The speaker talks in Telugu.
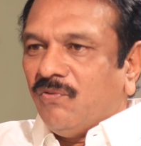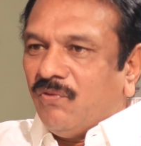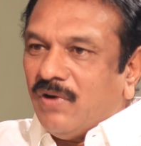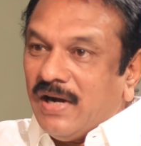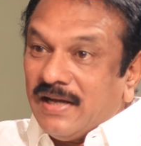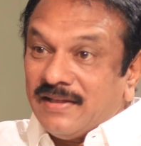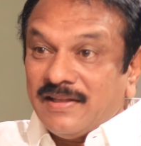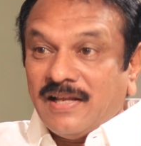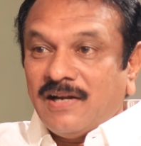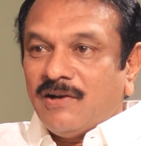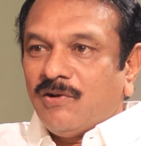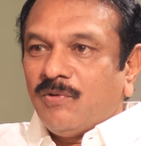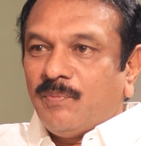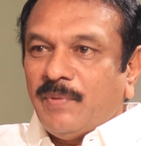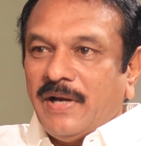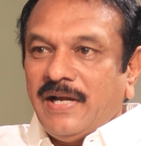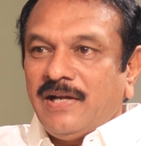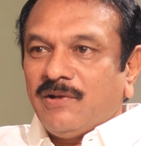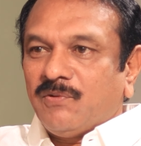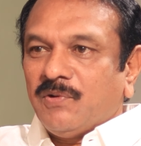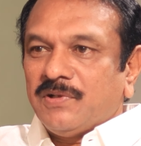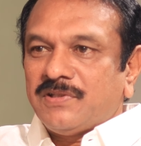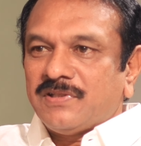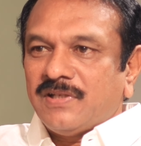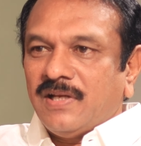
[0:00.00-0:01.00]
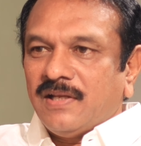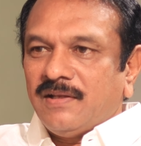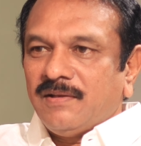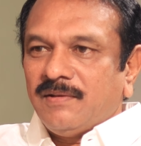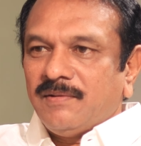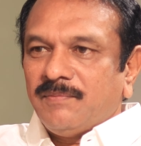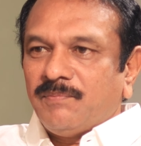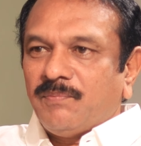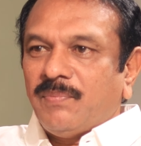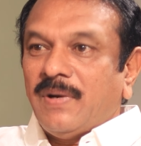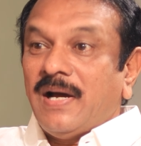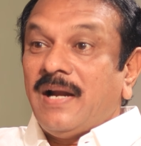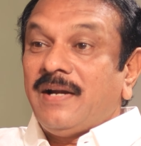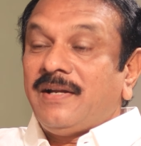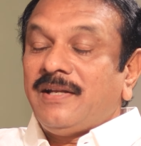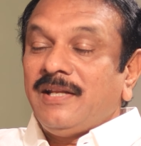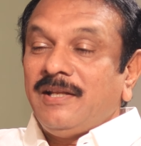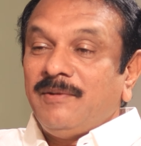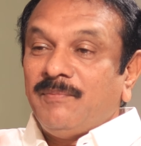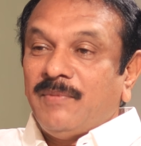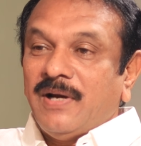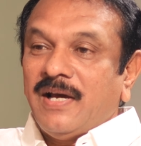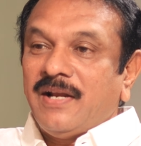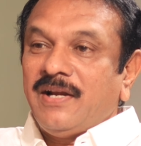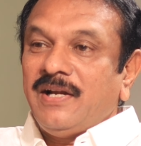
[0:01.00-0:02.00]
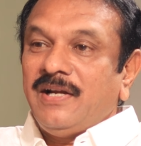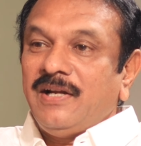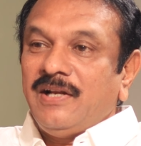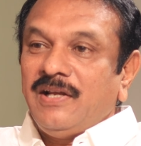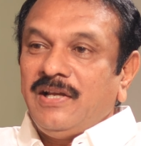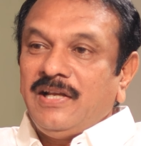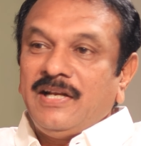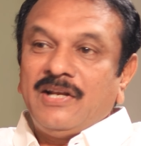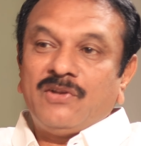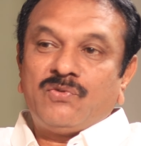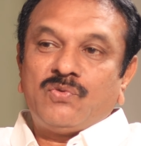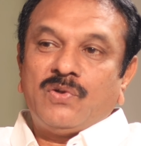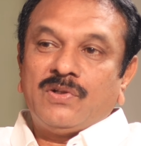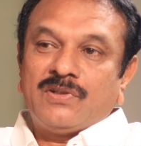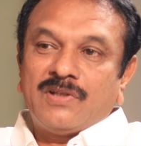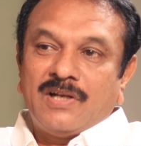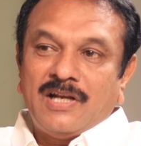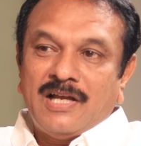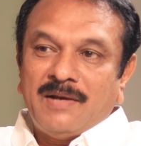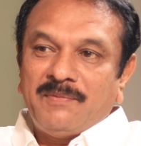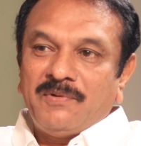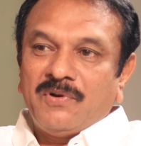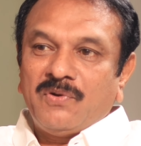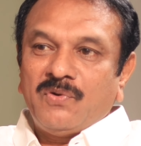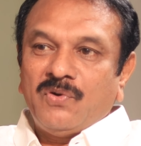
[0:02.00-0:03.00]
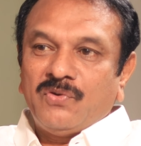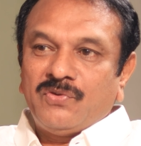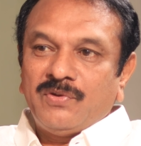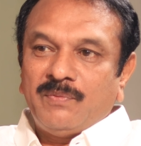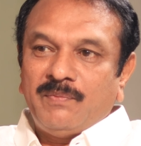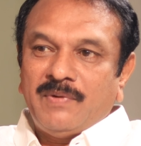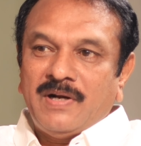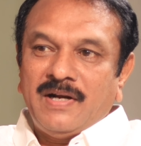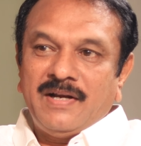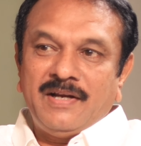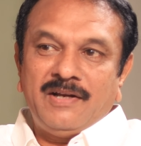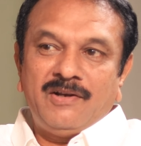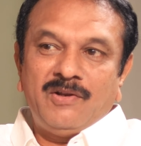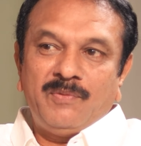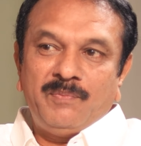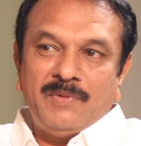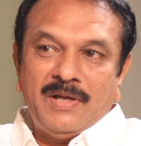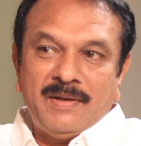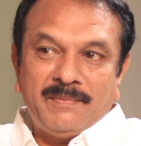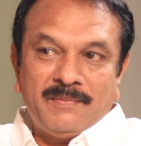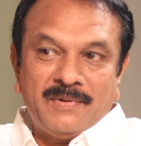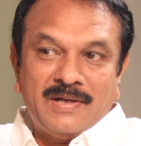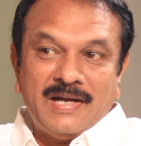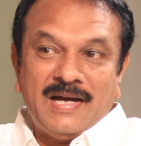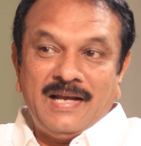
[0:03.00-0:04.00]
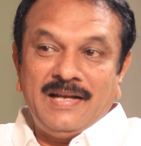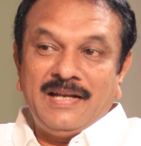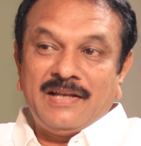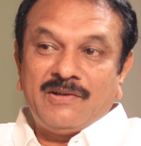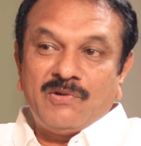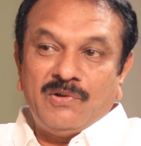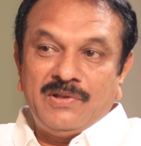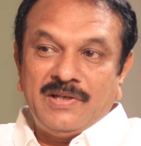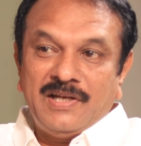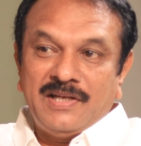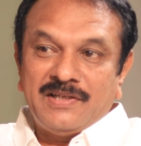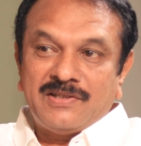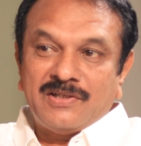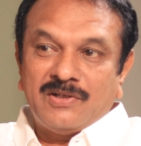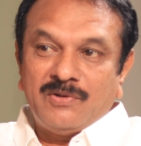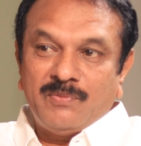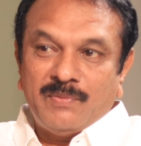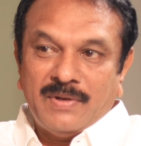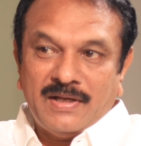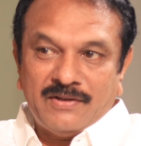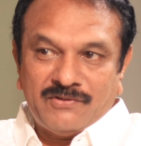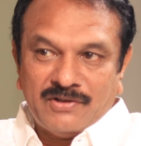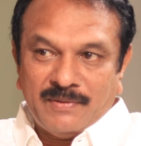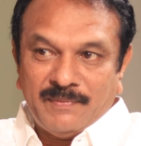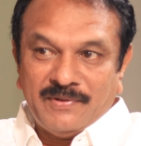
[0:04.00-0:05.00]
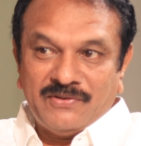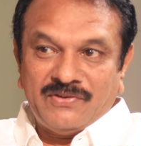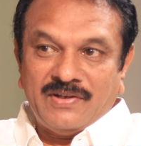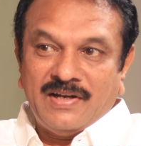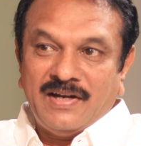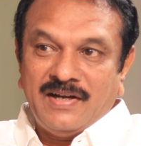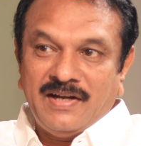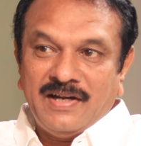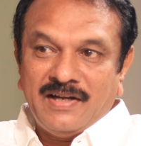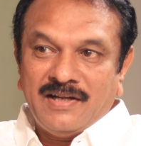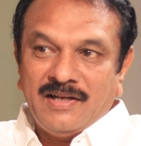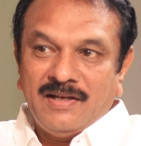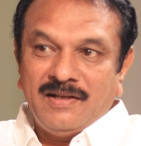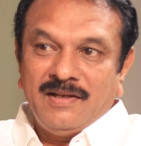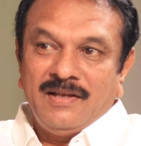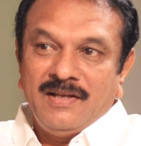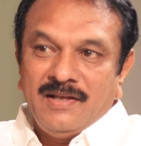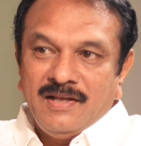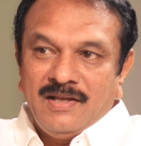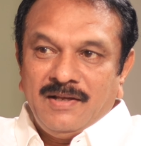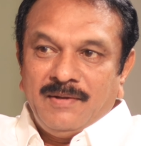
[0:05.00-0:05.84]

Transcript: వాదనలు బయటకు వచ్చినాయి పార్టీ మారిండి ఈయన సొంత లాభం కోసం మారిండు మేము గాలికి వదిలేసిండు మా సమస్యలన్నింటినీ